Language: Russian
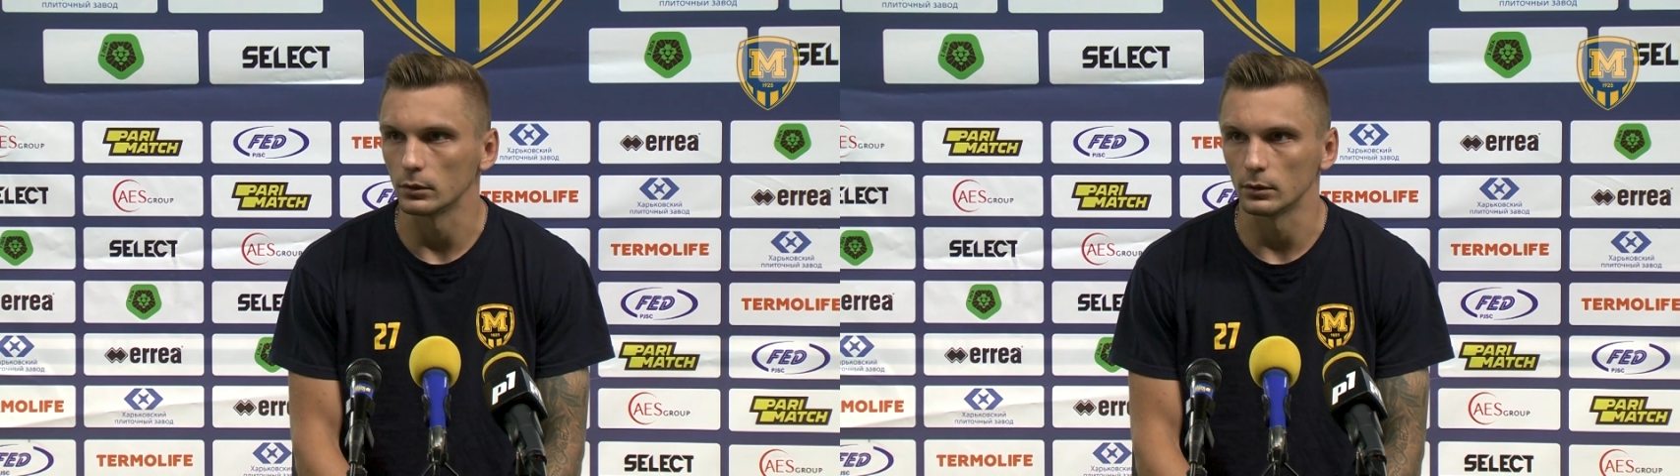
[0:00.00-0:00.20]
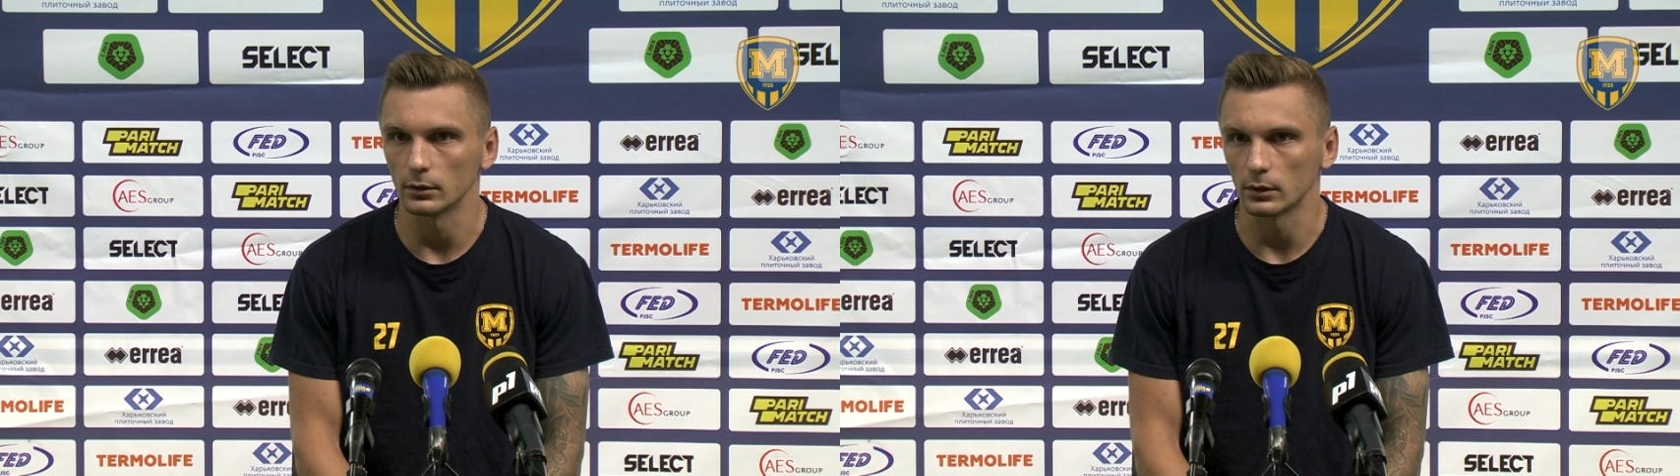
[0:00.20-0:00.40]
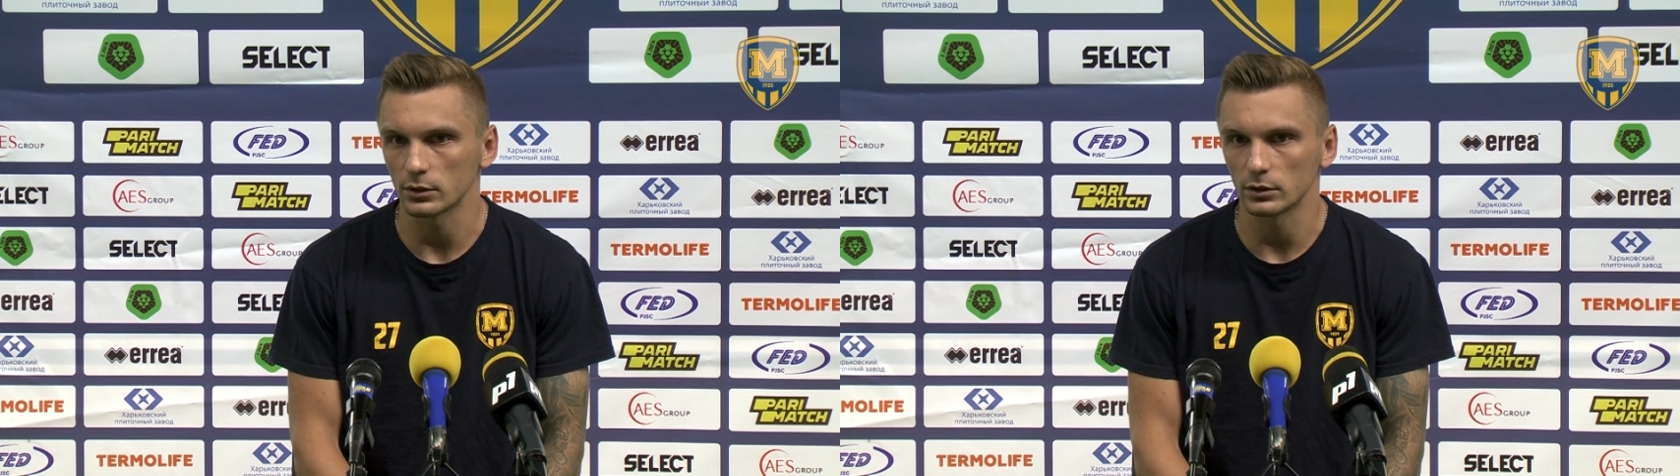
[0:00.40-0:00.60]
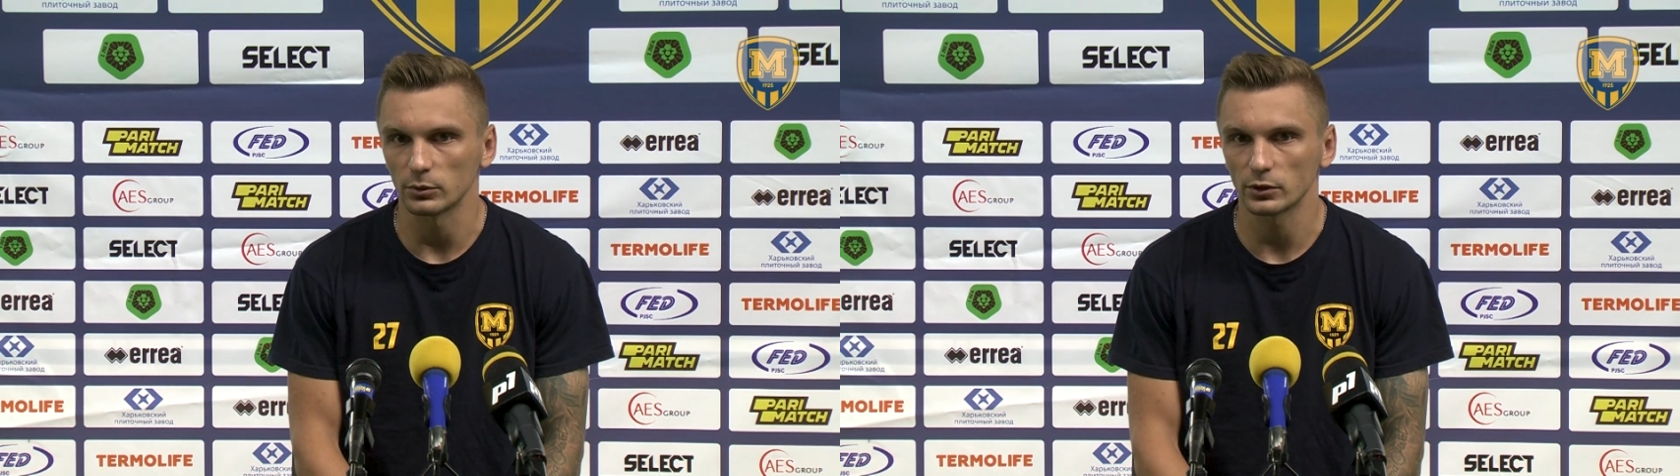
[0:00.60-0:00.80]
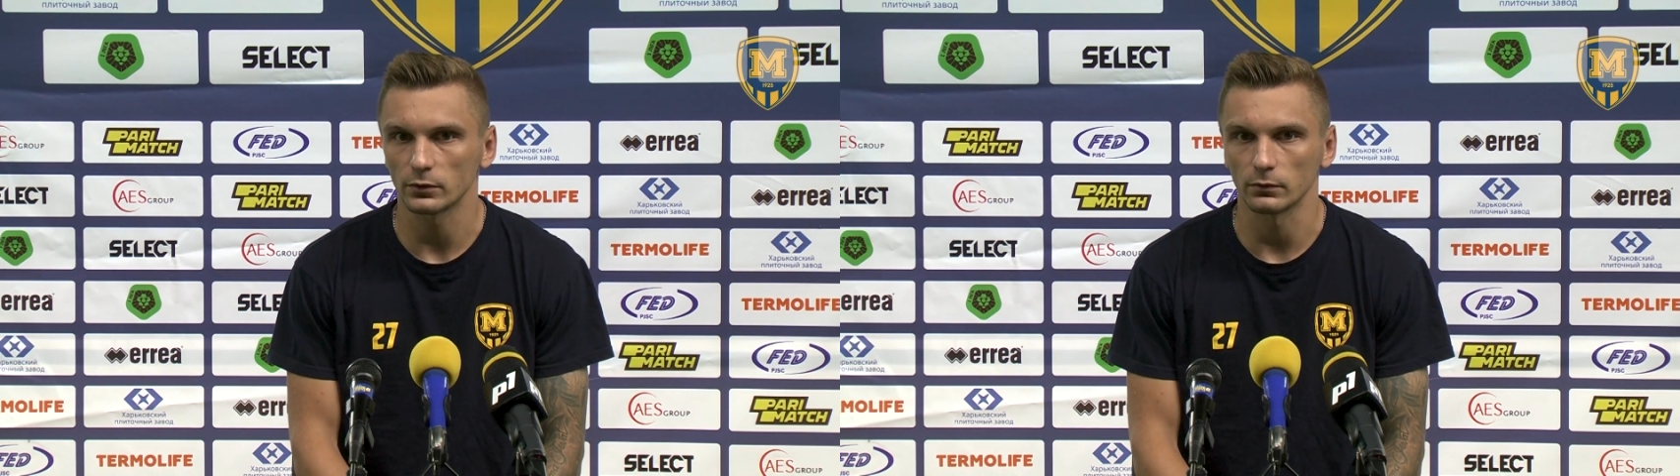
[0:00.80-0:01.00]
и на каждый
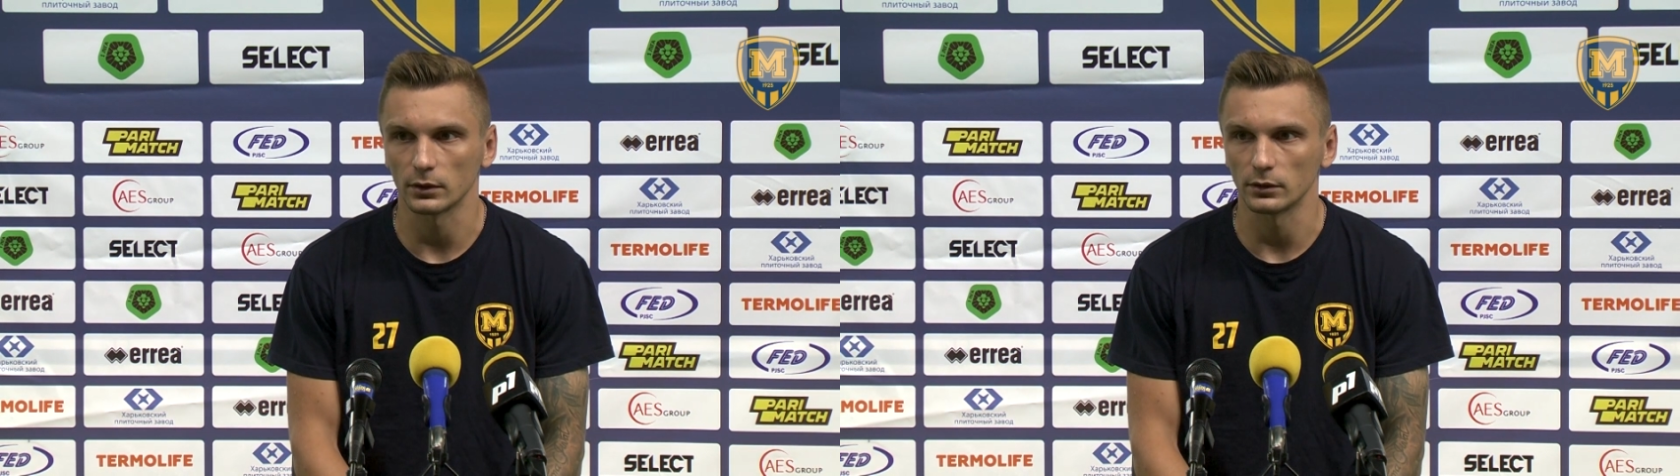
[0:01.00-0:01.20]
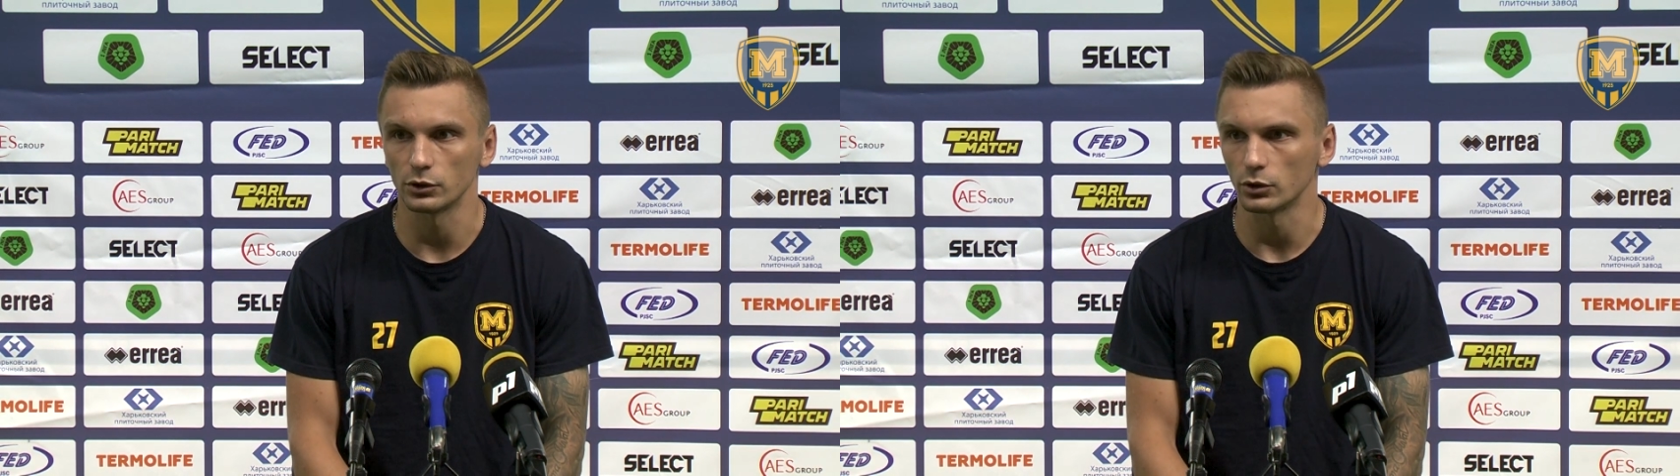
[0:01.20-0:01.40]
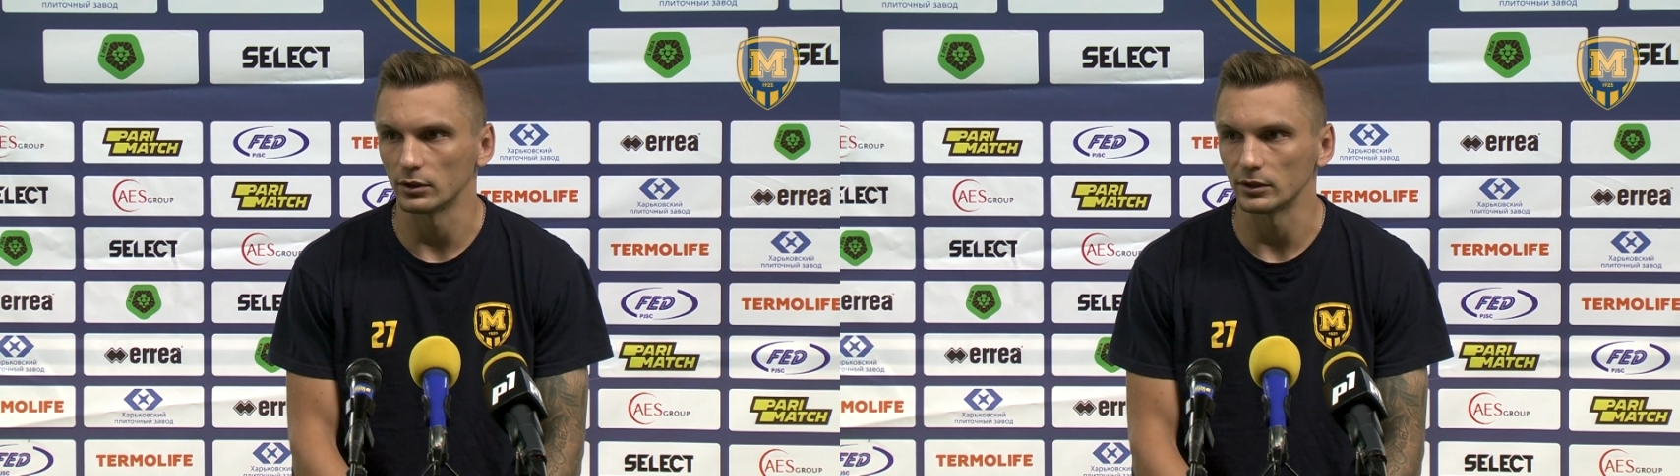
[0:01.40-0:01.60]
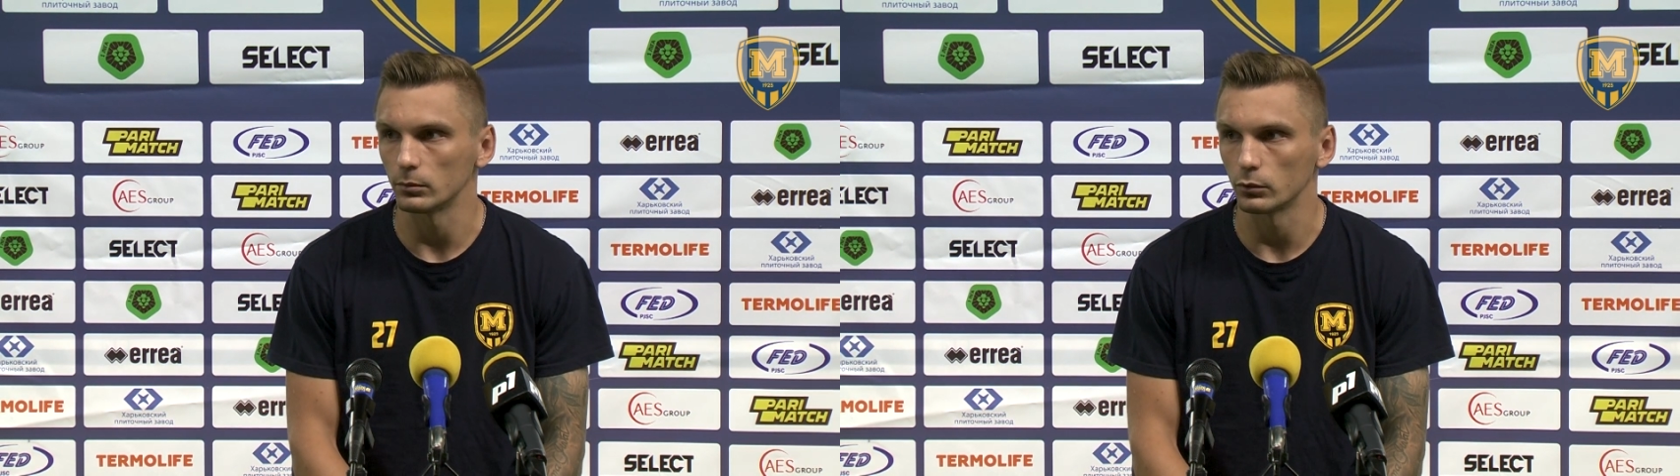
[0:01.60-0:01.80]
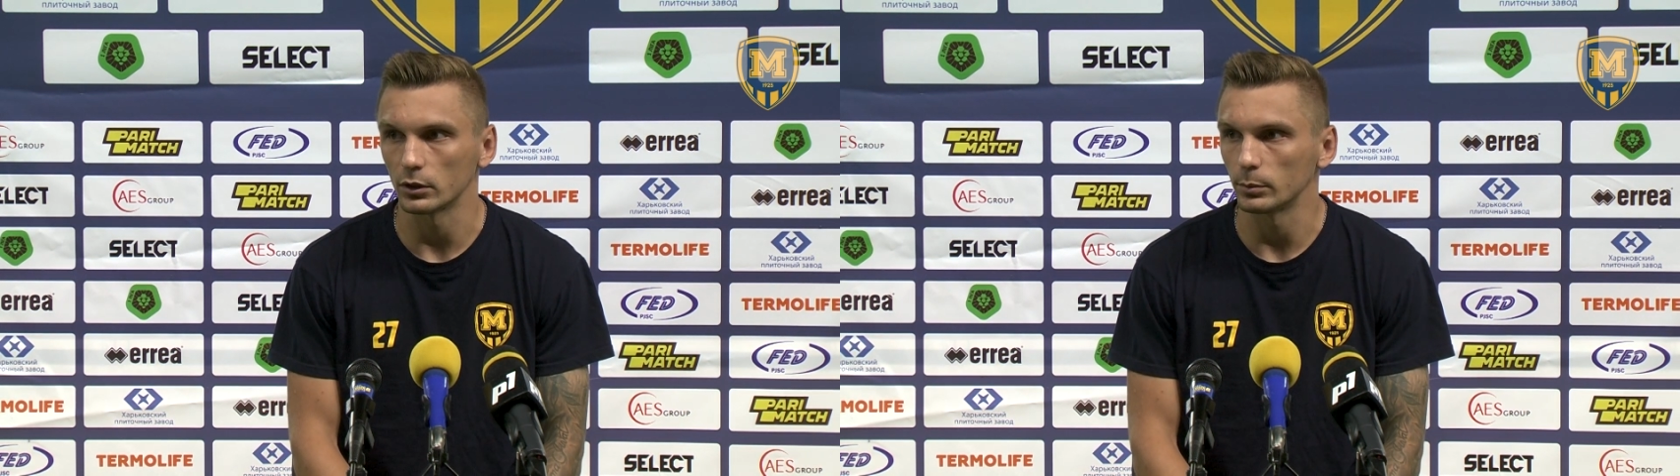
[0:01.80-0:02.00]
матч выходить с желанием
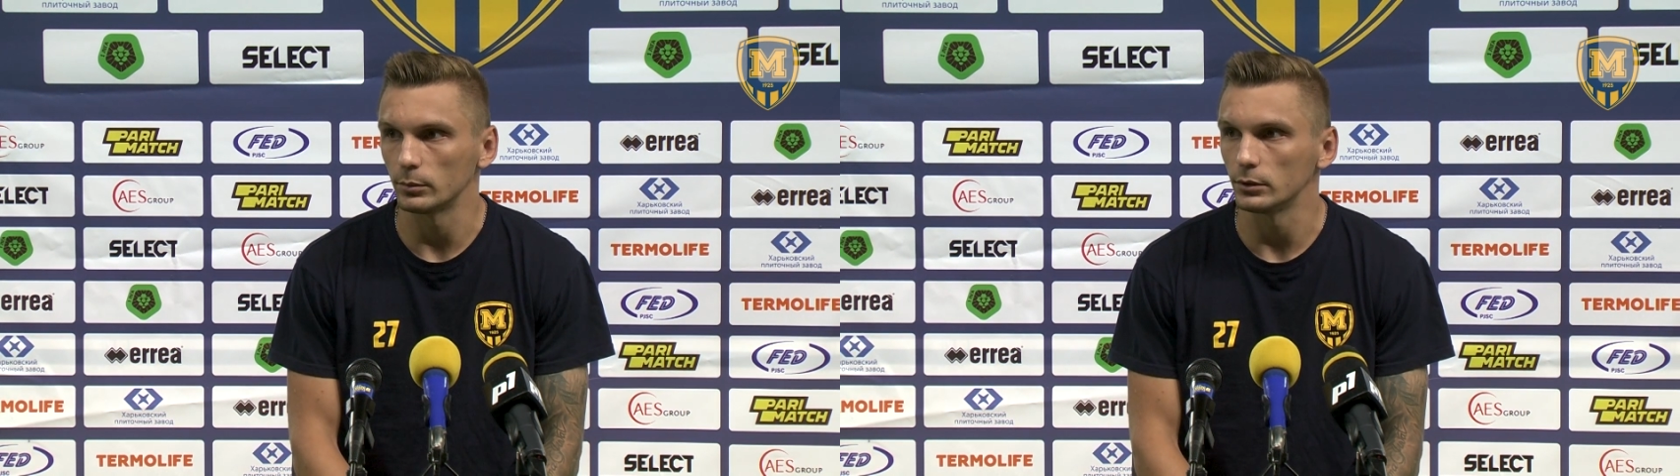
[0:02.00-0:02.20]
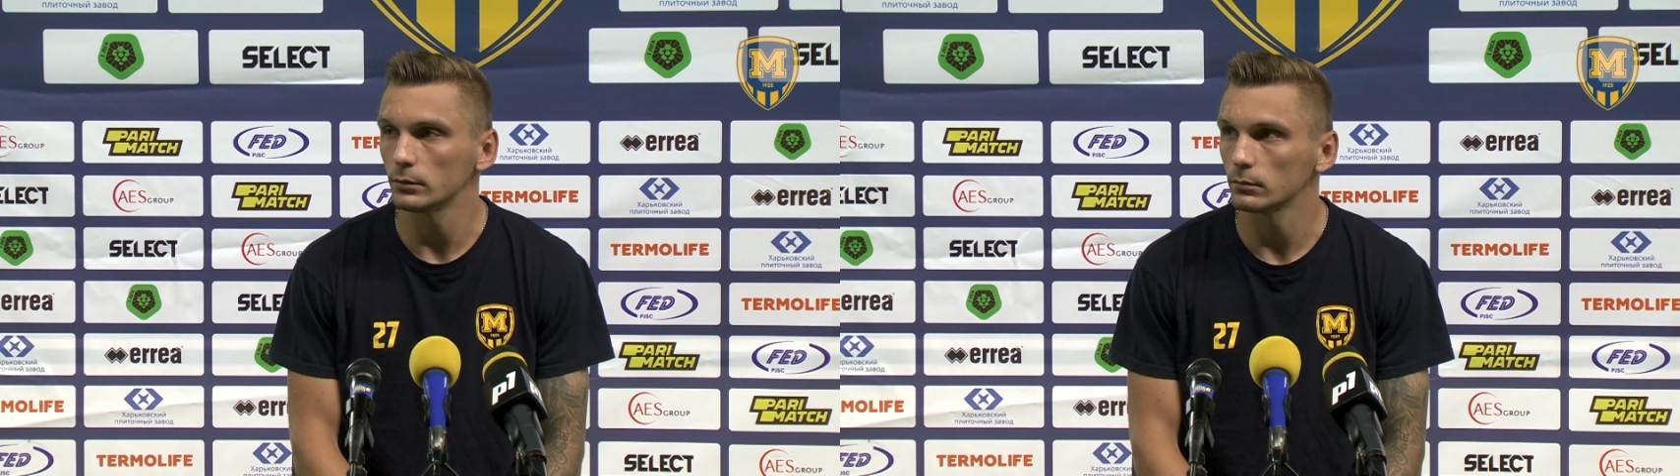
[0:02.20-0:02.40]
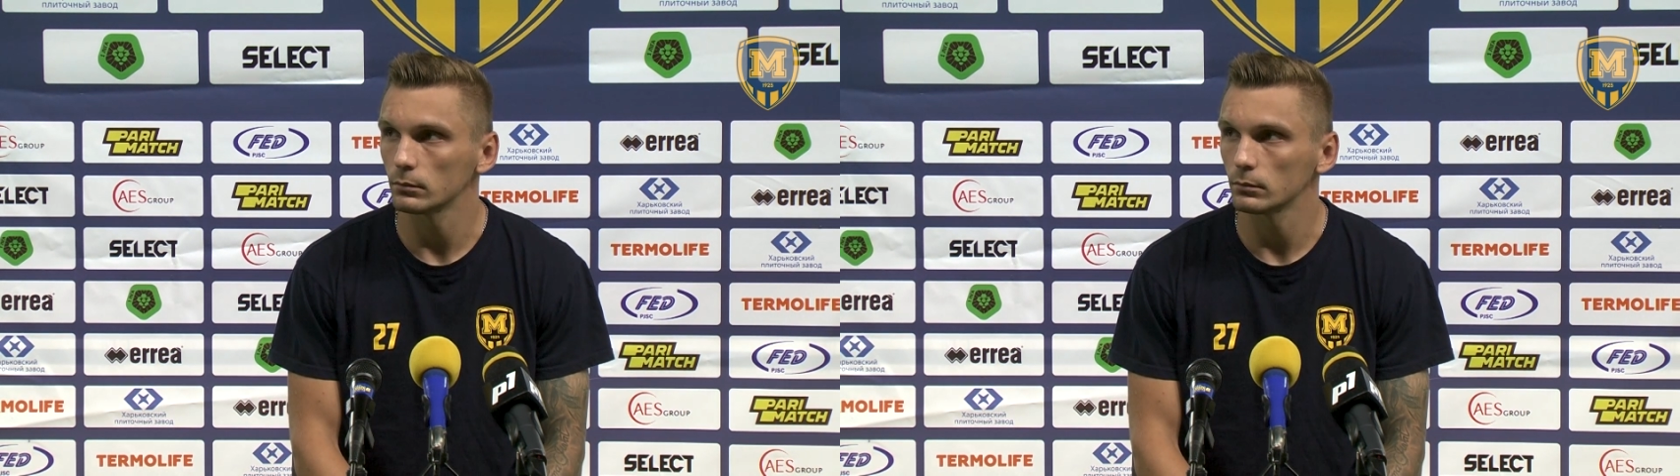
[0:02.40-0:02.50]
только победить.